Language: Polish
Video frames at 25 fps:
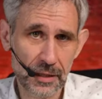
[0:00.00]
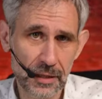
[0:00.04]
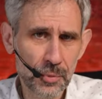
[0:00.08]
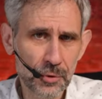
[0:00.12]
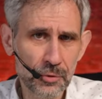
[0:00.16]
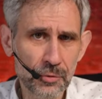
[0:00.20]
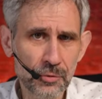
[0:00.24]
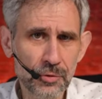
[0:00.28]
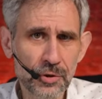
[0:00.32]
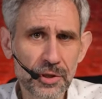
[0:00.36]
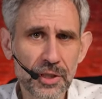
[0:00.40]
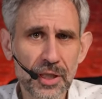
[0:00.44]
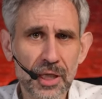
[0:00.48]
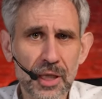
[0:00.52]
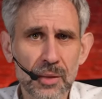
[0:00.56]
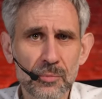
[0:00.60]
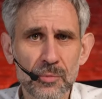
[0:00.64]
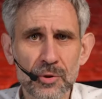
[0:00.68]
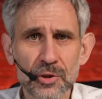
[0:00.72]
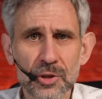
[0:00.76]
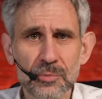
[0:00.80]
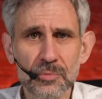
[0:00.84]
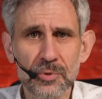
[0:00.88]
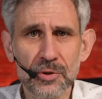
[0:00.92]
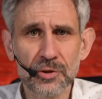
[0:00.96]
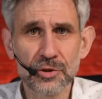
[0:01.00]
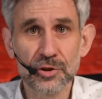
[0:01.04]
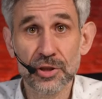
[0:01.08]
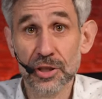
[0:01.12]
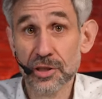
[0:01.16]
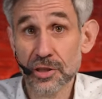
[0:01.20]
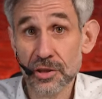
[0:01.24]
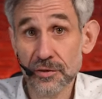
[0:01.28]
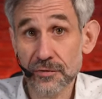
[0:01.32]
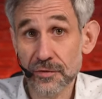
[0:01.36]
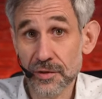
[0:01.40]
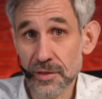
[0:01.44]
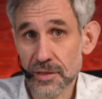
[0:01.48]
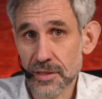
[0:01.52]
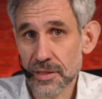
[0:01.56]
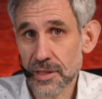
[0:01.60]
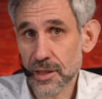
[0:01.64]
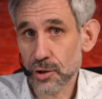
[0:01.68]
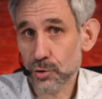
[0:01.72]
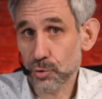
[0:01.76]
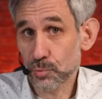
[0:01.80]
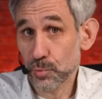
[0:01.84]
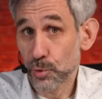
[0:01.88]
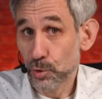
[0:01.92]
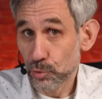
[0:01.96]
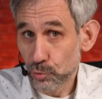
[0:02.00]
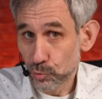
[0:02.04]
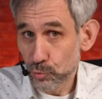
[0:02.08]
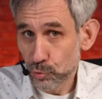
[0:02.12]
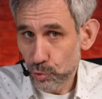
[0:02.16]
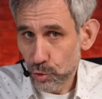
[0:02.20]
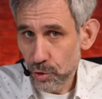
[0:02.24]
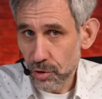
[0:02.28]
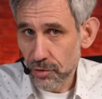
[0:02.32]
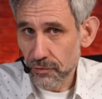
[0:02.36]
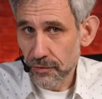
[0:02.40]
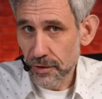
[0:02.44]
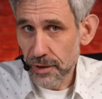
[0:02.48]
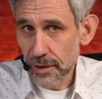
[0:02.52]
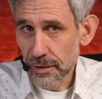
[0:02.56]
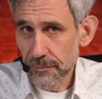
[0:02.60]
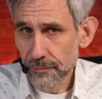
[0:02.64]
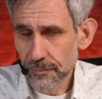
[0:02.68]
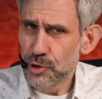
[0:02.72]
Podróż ta może być rzeczywista lub duchowa.